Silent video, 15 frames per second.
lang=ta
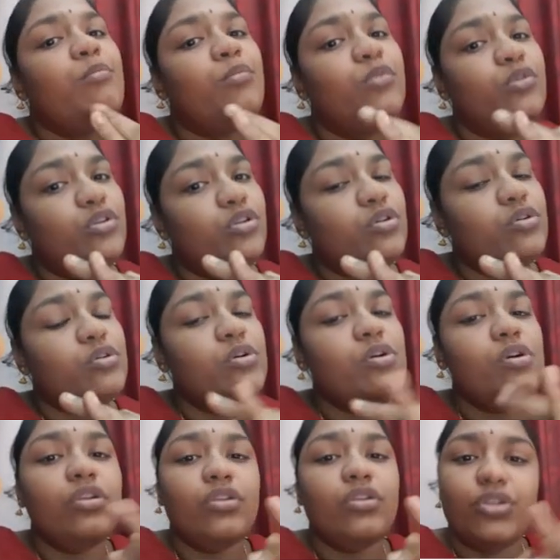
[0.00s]
முத்து
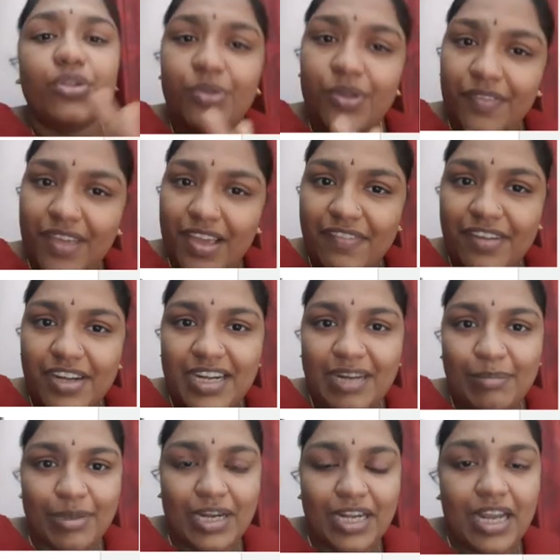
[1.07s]
துருவியை விட்டுட்டு
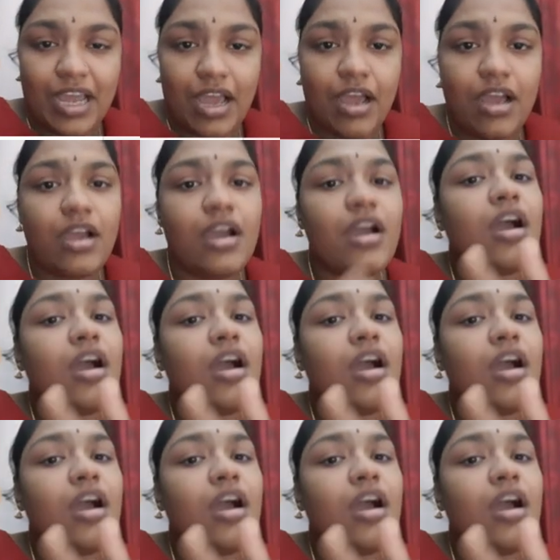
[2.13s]
போயிட்டான்